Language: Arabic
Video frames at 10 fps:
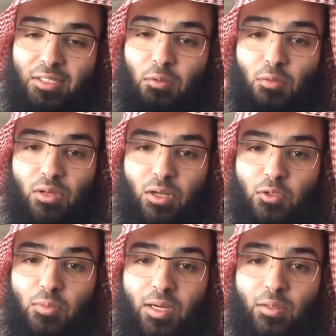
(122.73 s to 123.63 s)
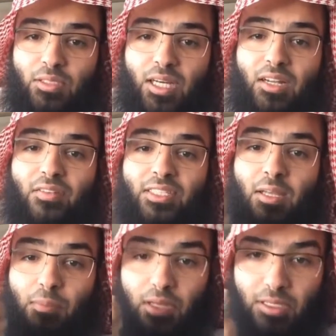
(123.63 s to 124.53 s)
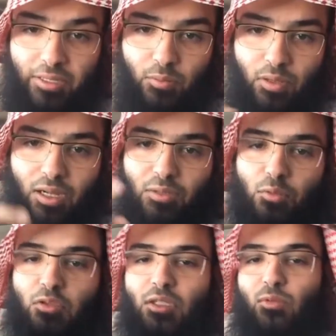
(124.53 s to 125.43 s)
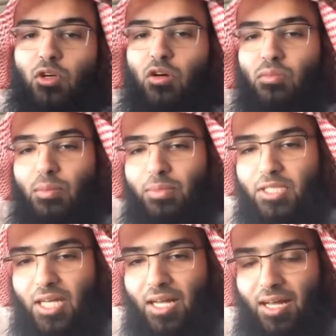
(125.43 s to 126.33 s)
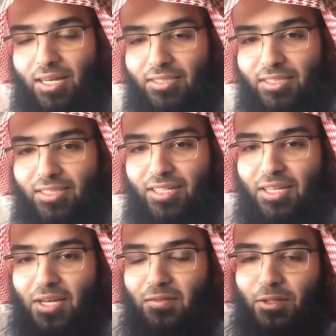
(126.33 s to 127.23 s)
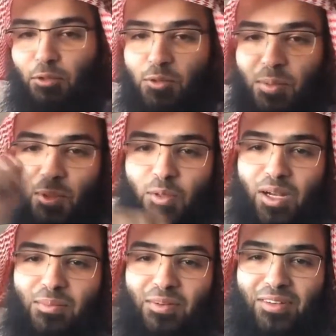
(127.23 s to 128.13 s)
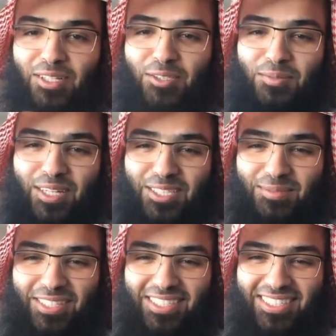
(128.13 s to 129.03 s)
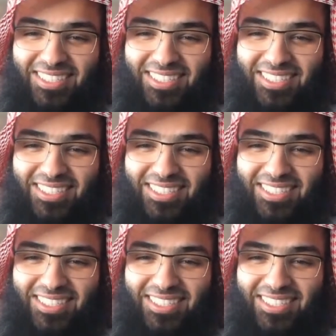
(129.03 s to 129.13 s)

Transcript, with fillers: يقول الله سبحانه وتعالى فتبينوا أن تصيبوا قوما بجهالة فتصبحوا على ما فعلتم نادمين